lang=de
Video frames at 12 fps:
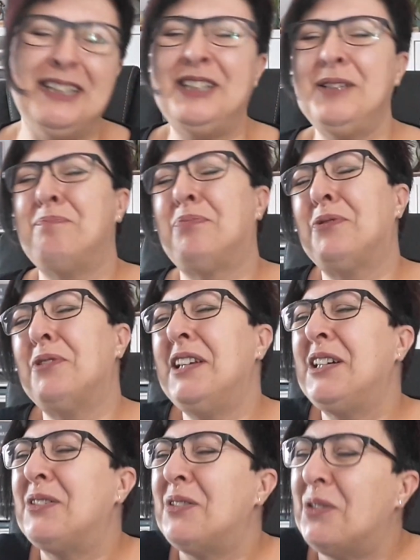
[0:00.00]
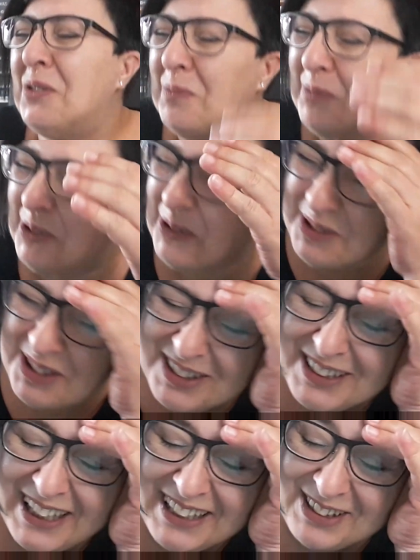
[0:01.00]
in die
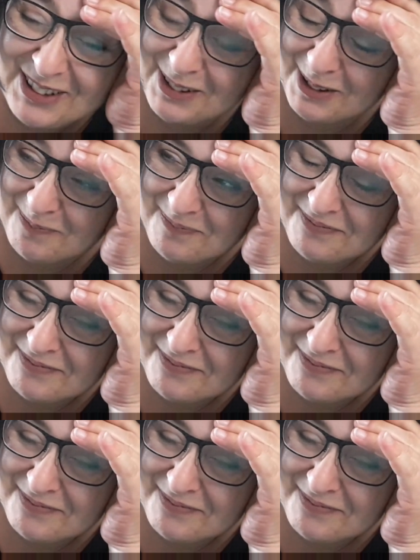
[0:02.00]
Polychromos. So.